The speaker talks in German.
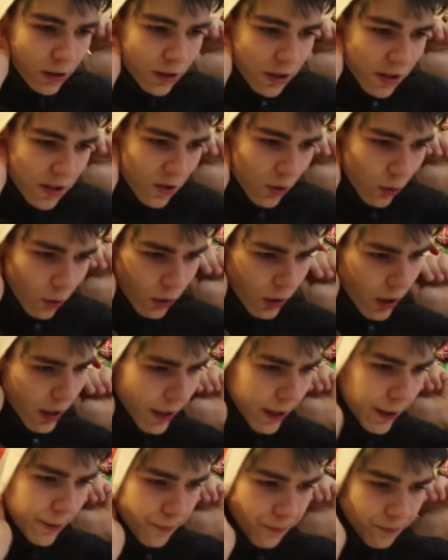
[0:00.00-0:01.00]
So,
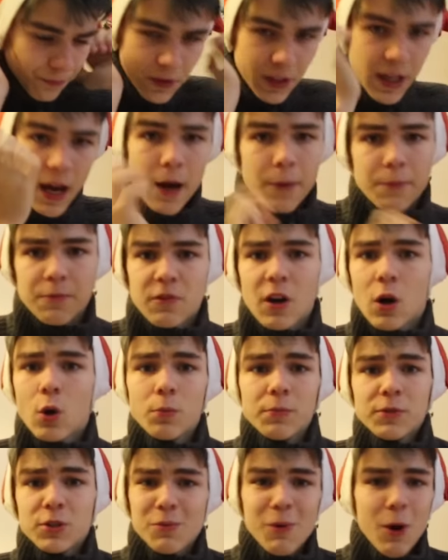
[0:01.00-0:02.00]
ähm, ja,
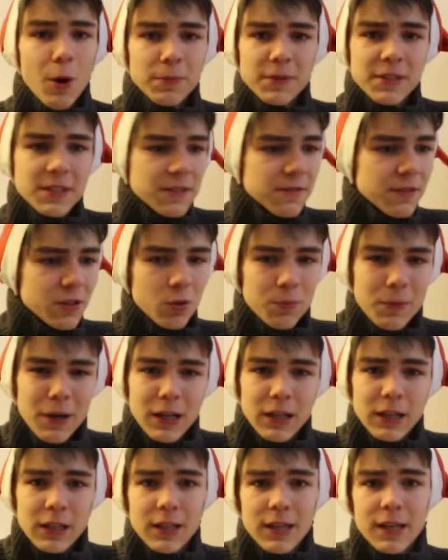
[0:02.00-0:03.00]
warum ich überhaupt dieses Video
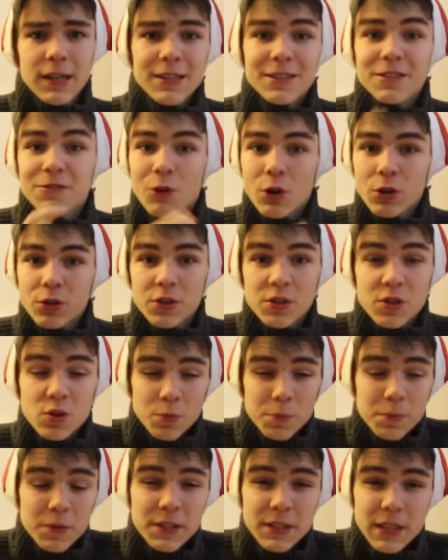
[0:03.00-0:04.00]
mache. Ich wollte euch
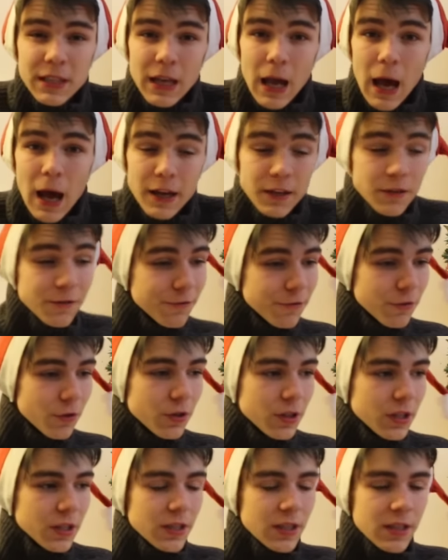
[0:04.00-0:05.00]
so ein bisschen
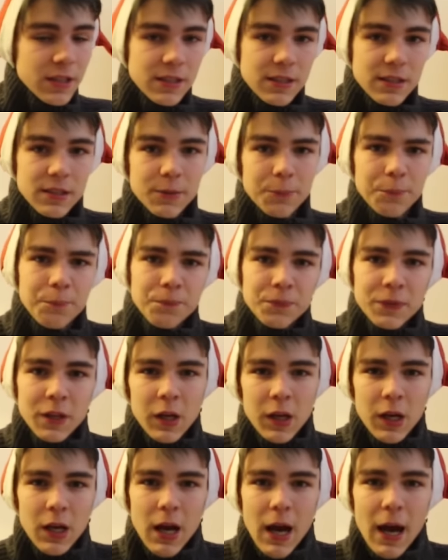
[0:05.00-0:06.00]
einführen in diesen
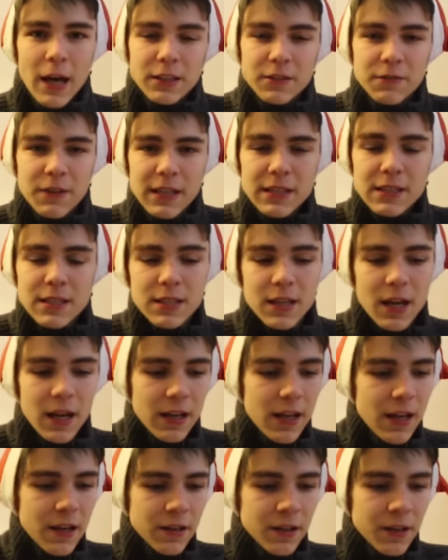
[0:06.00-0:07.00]

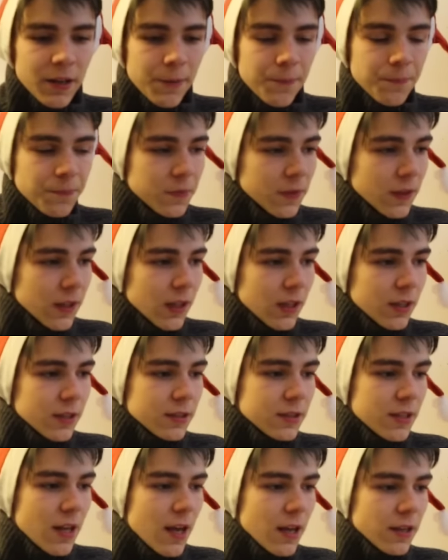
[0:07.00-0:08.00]
Adventskalender.
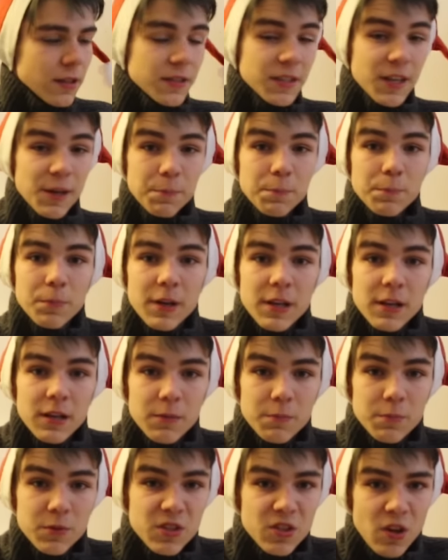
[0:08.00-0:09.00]
Denn es gibt ein
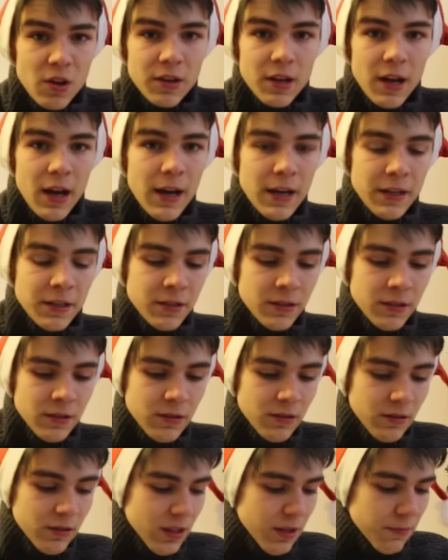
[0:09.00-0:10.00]
paar
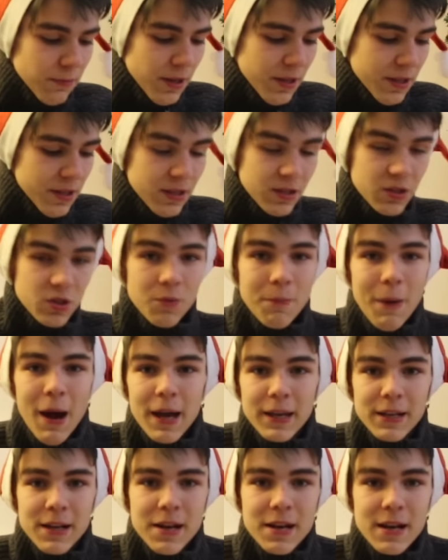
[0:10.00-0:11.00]
Besonderheiten, nämlich zum
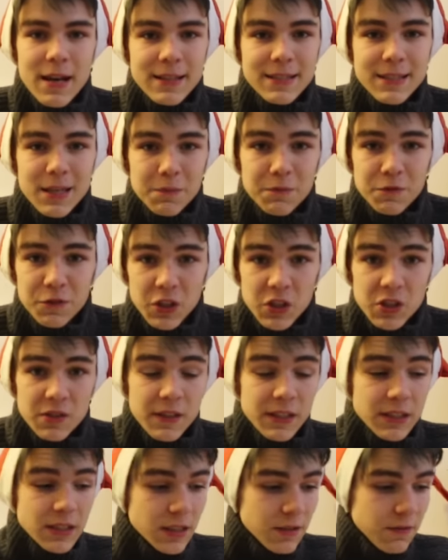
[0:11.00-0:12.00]
einen, es gibt
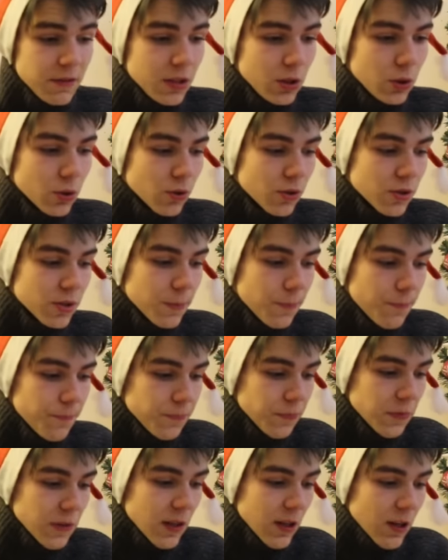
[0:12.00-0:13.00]
24 Videos
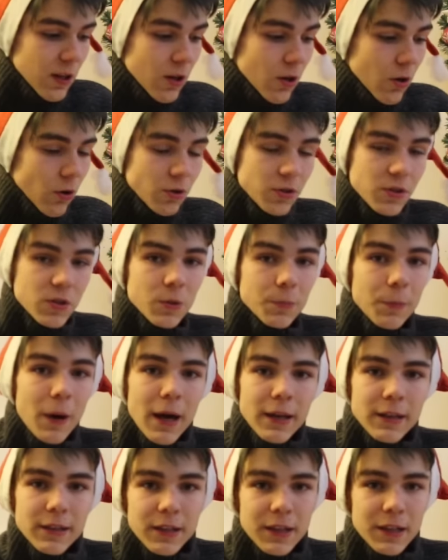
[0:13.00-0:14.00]
und zum
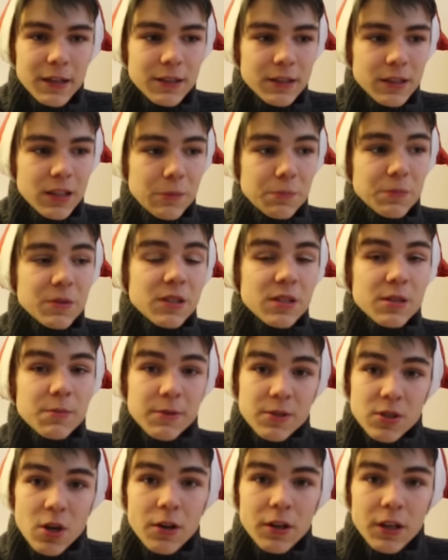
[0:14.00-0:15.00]
anderen gibt es
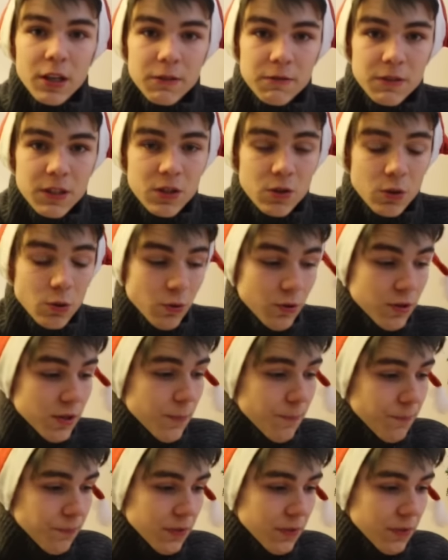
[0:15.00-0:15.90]
besondere Videos.